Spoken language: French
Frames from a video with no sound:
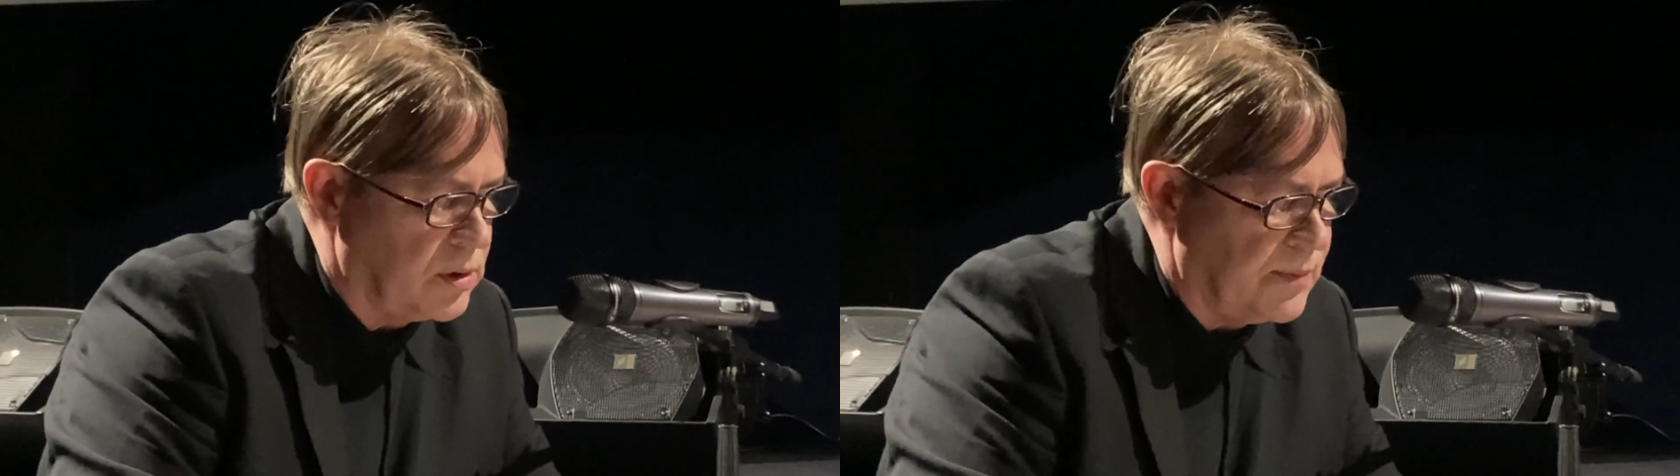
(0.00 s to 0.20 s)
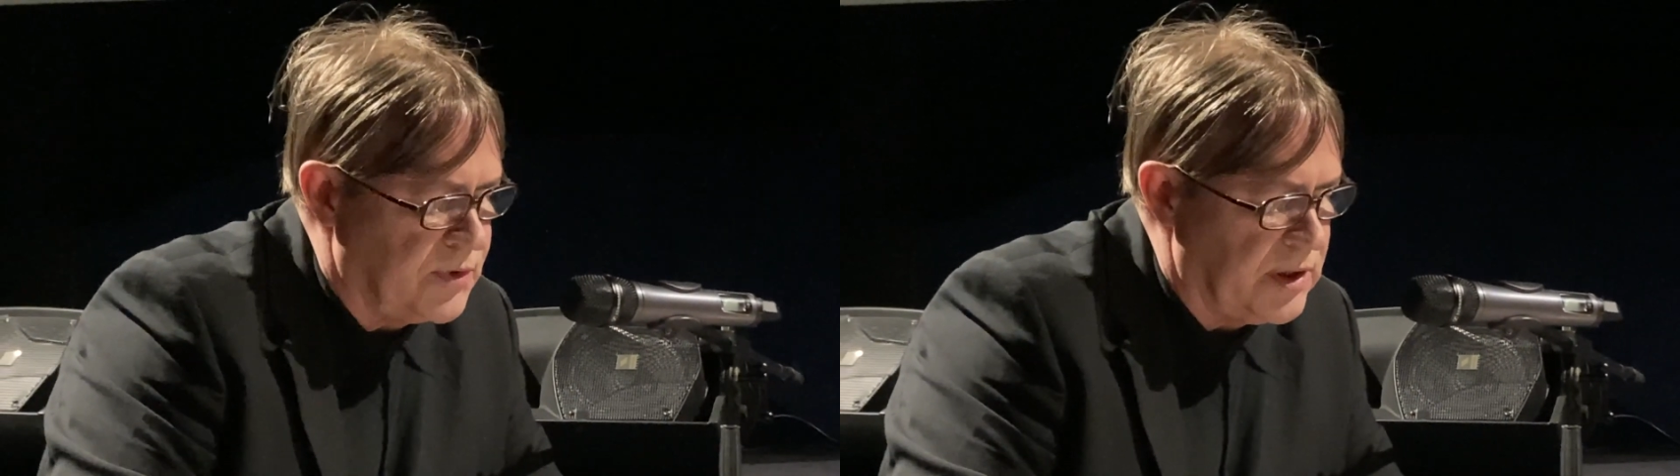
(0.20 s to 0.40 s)

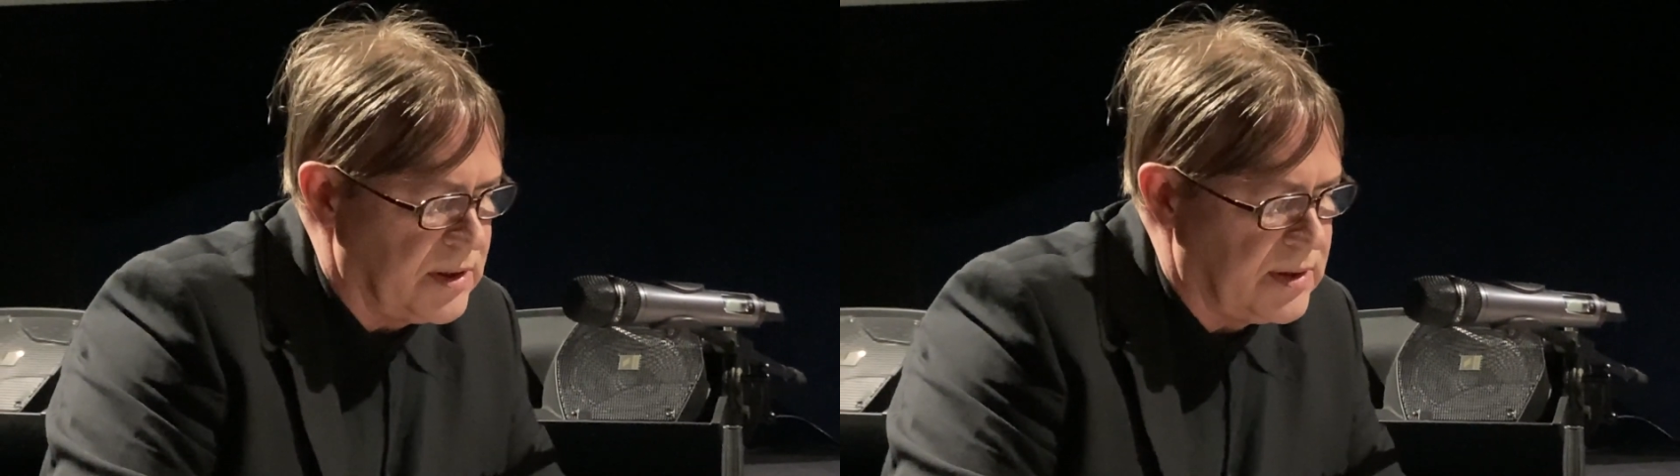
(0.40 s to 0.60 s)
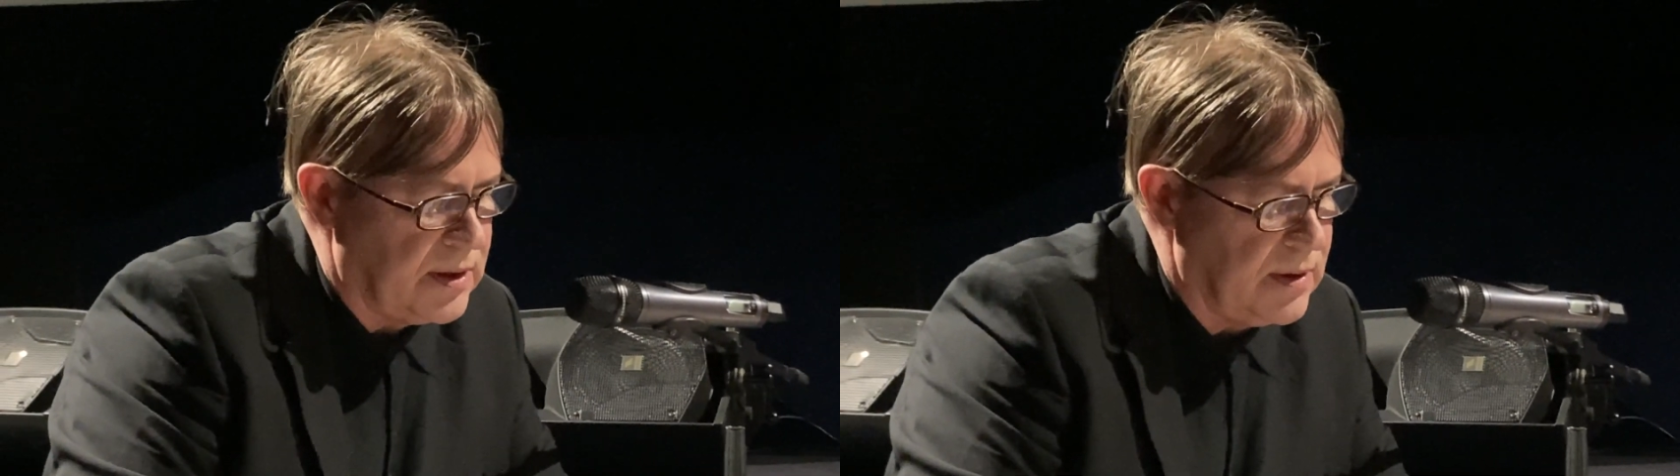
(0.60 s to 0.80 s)
comme vous
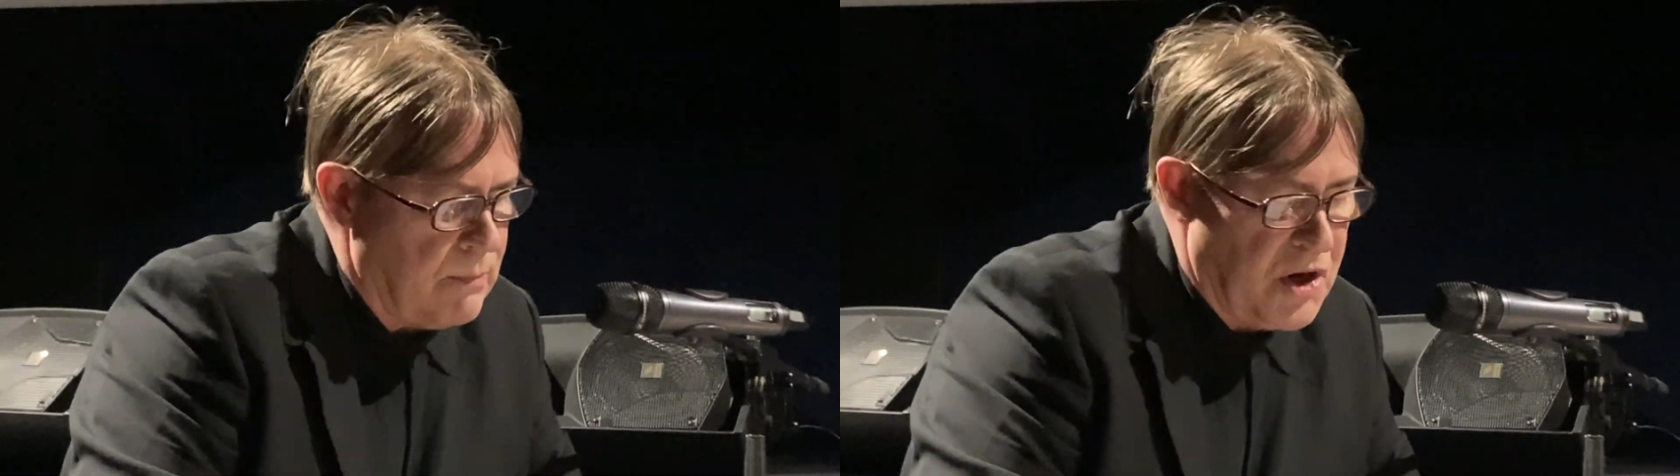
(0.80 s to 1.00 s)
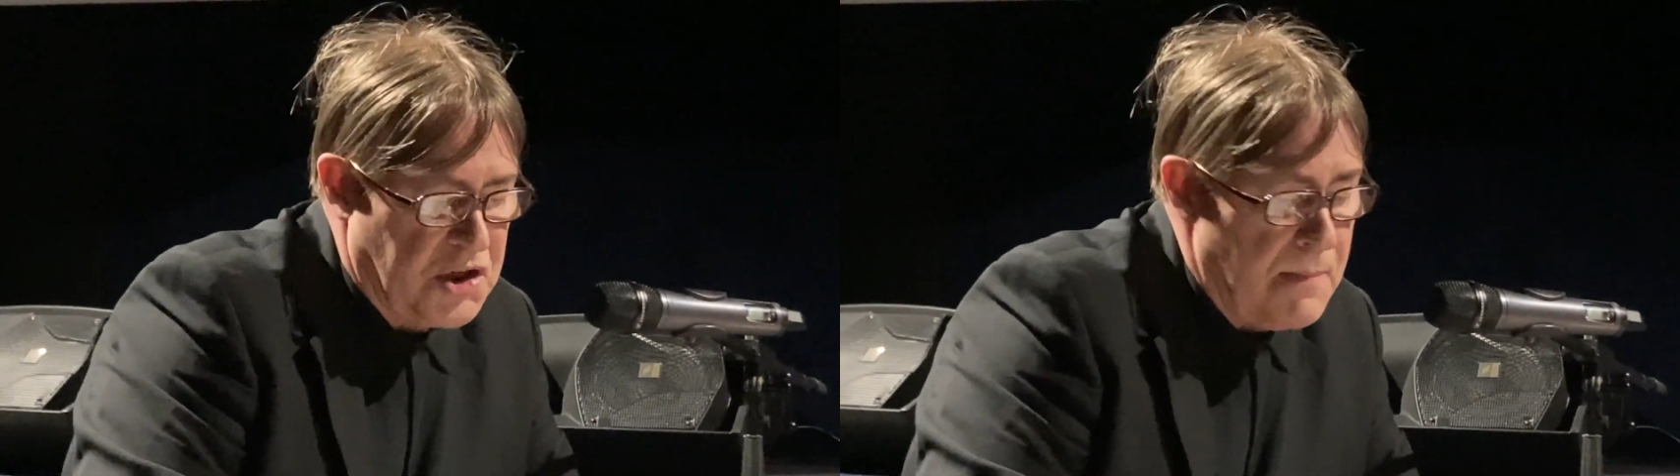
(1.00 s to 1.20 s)
dites.
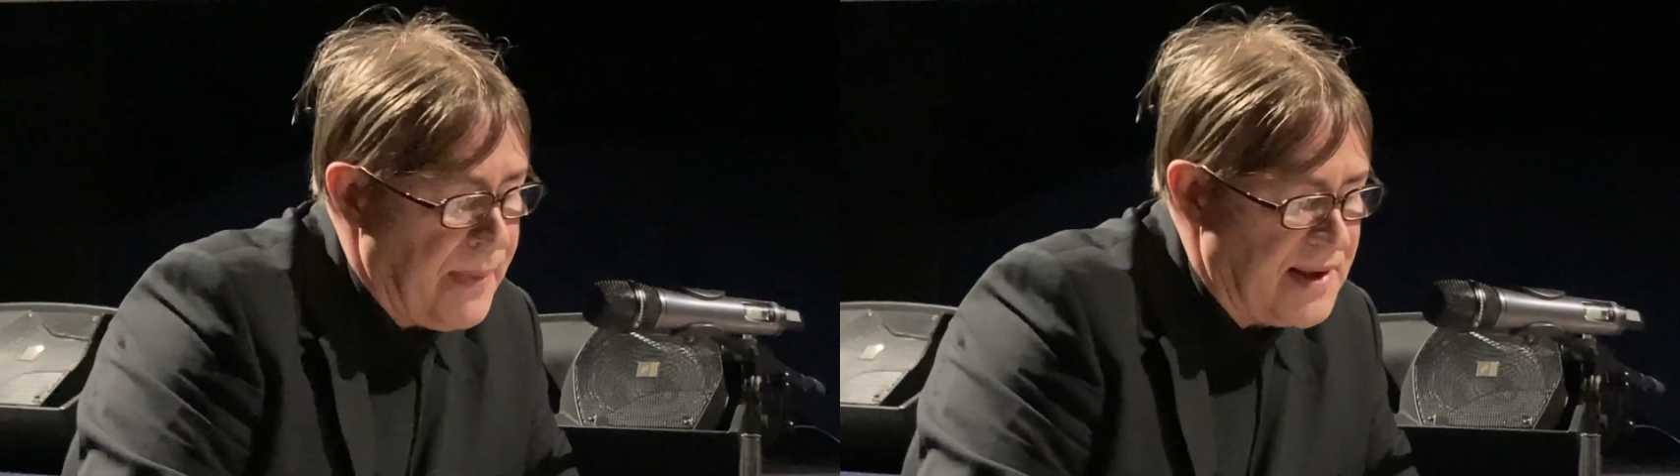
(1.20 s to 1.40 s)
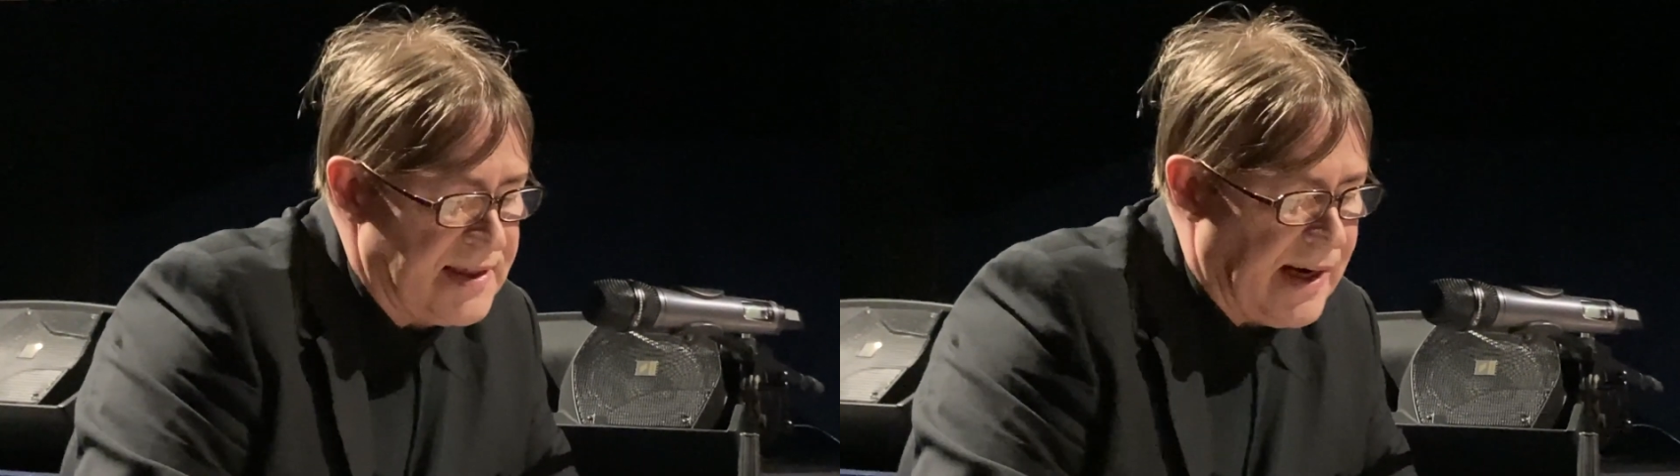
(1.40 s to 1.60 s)
Moi, je n'aime
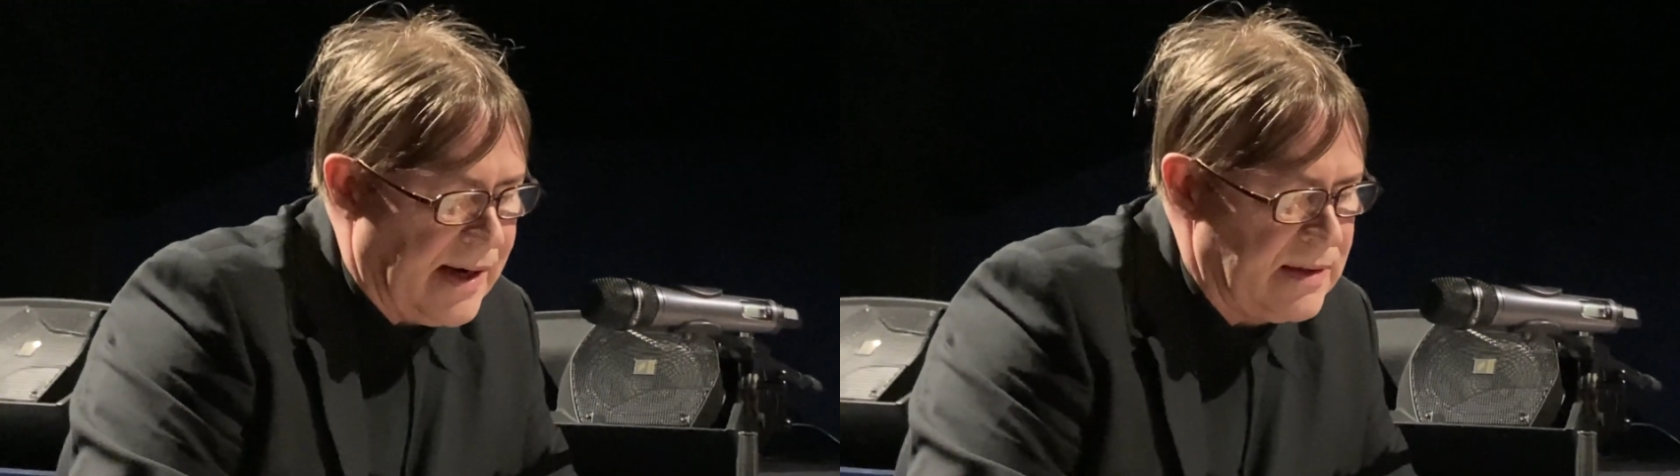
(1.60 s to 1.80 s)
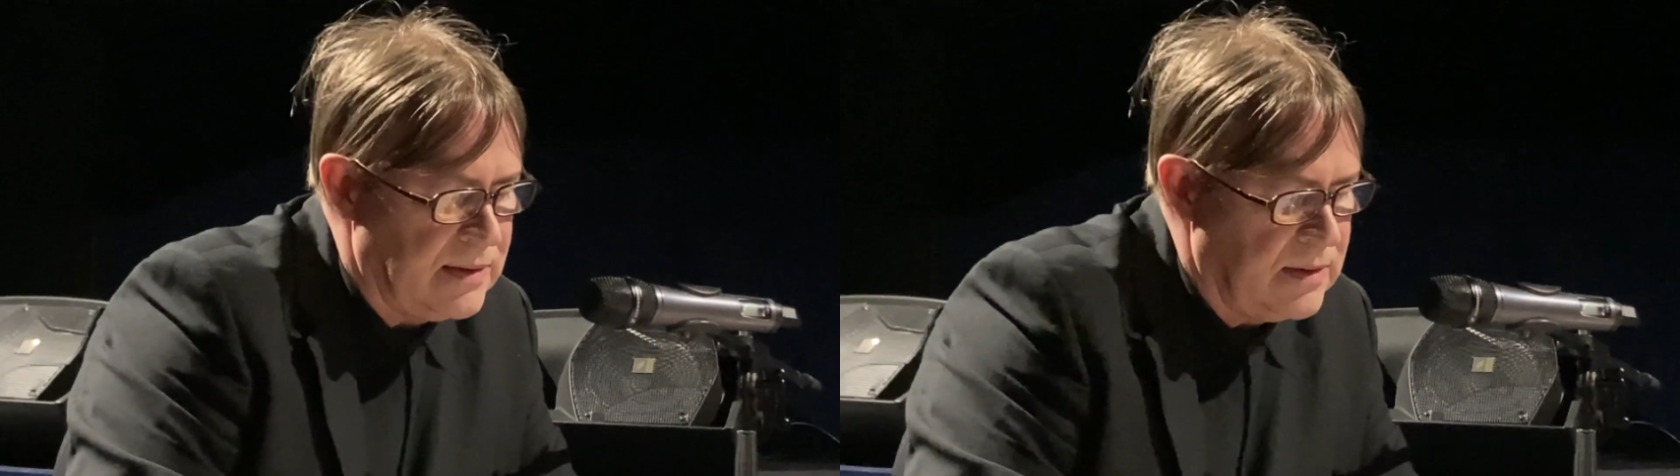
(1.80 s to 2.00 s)
pas
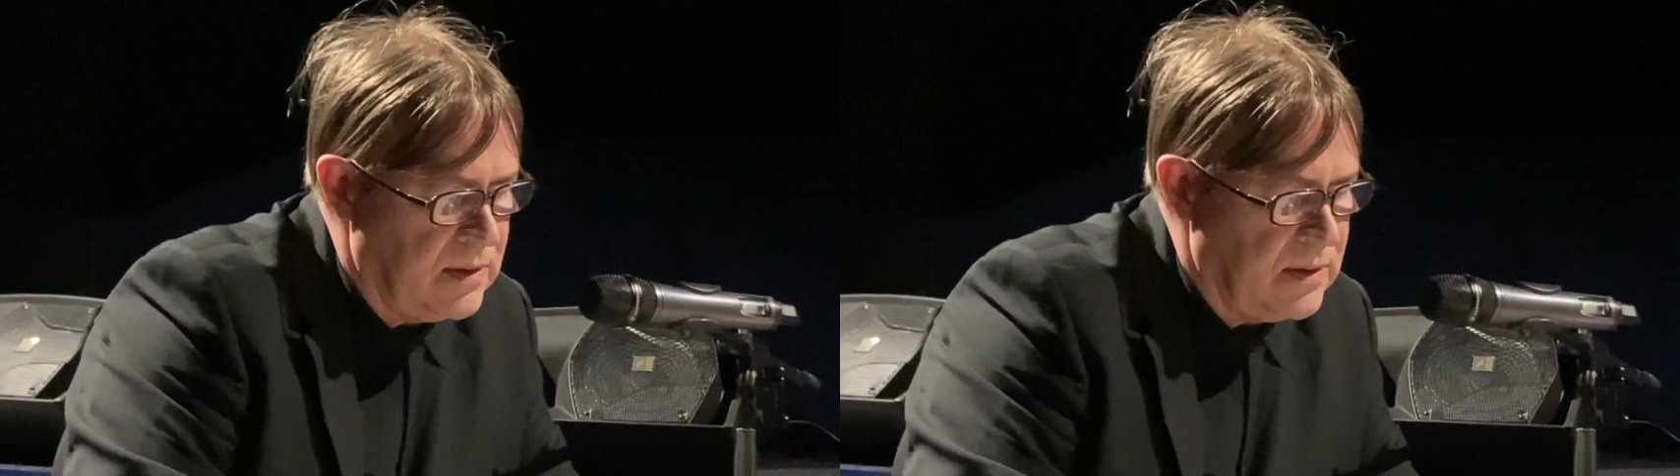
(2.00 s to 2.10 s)
ça.